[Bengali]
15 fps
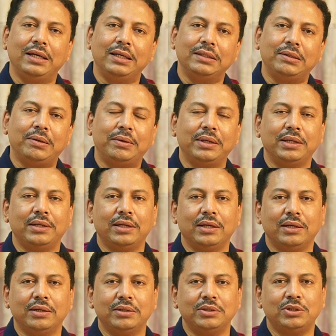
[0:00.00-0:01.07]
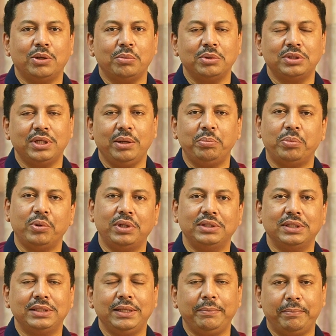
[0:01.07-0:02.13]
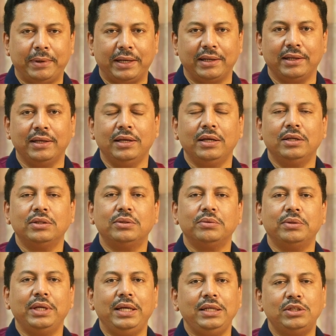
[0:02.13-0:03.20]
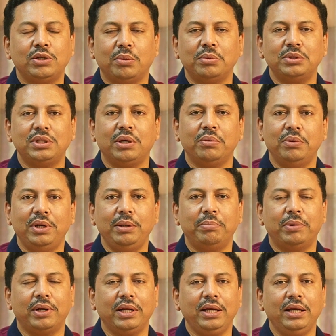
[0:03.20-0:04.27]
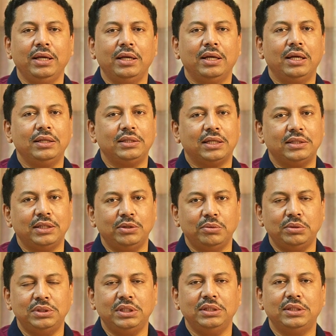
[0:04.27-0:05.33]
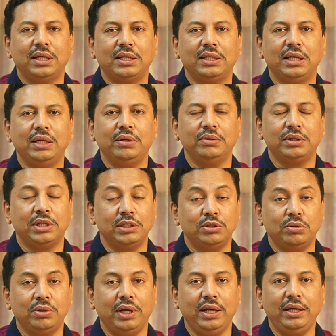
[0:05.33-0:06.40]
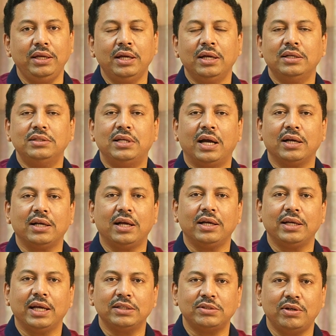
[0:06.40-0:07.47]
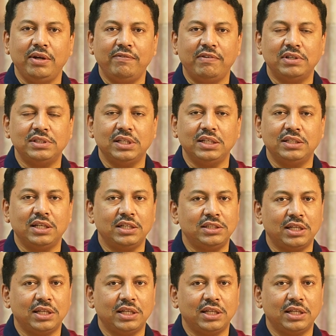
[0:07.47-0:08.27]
এই ধরনের সমস্যায় পড়ে যেতে পারে তো এই সমস্যা হলে পরে তাতে দুশ্চিন্তার কিছু নেই ঢাকা ডেলিভার সেন্টার